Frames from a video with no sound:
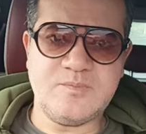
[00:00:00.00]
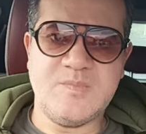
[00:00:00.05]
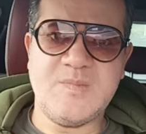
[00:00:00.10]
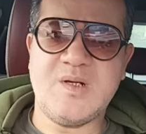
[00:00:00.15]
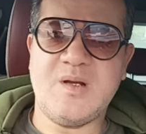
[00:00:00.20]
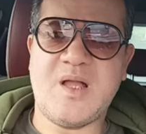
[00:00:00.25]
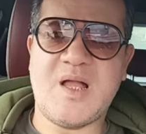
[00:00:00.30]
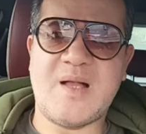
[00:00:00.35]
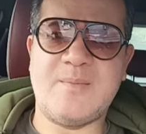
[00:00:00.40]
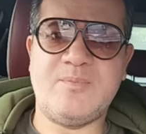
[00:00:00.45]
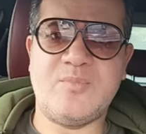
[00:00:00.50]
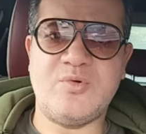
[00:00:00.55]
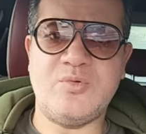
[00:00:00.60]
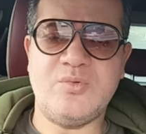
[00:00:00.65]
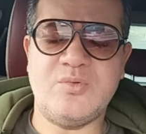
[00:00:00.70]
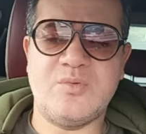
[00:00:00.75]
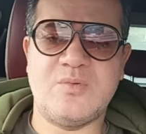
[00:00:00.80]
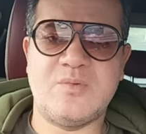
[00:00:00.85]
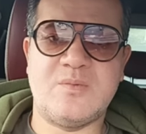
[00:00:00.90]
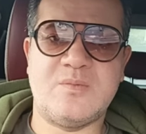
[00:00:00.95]
حمو
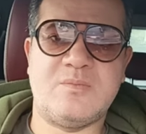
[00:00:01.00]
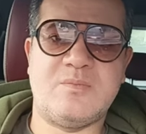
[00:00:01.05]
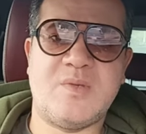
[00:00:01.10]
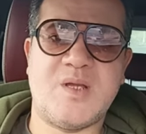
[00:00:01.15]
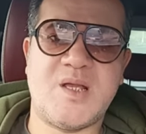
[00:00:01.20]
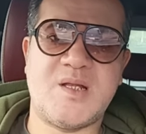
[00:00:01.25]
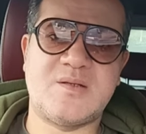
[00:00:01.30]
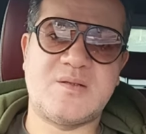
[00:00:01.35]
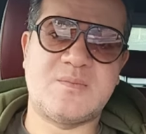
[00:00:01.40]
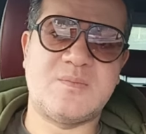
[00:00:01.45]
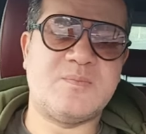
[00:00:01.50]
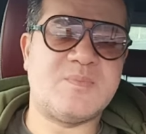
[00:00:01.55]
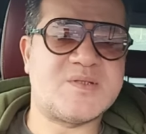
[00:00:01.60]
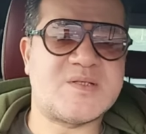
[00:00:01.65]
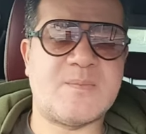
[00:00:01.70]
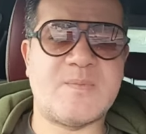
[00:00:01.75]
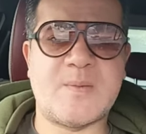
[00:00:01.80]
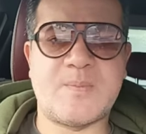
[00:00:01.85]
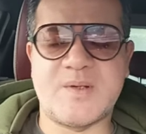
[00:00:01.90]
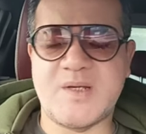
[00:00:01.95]
مات
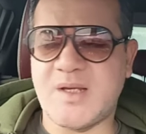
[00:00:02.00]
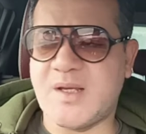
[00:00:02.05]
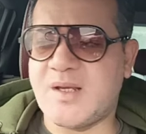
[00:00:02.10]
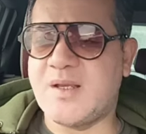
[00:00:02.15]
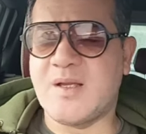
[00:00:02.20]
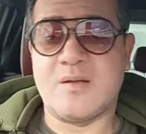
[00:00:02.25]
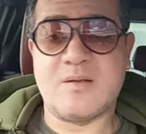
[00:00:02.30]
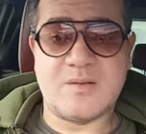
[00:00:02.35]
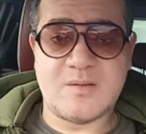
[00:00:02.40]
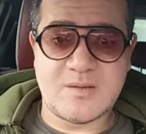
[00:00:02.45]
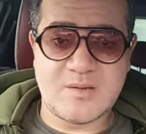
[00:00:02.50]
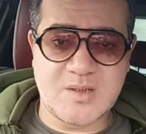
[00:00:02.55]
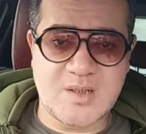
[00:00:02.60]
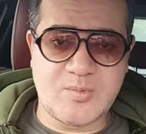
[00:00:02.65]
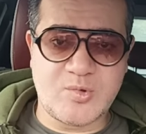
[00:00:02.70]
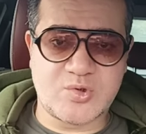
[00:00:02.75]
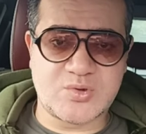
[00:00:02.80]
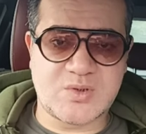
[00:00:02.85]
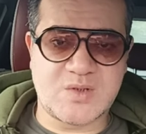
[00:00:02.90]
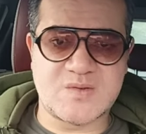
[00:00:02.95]
بسبب جيجا ده
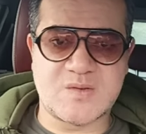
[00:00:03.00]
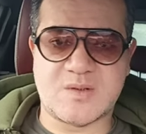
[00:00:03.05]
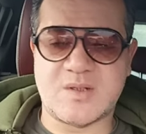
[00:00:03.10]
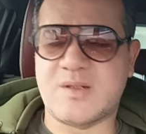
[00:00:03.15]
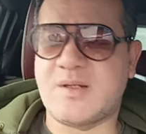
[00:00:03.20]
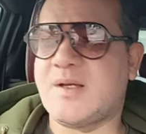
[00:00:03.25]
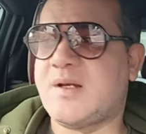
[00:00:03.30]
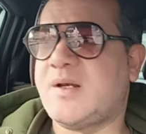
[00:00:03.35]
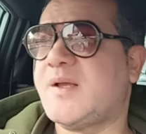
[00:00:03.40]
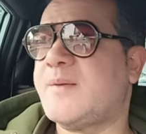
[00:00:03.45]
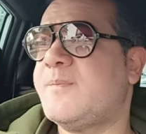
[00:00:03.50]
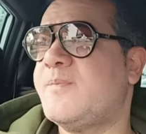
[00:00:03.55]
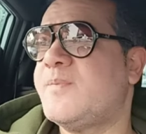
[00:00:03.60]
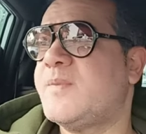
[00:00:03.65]
مختصر الكلام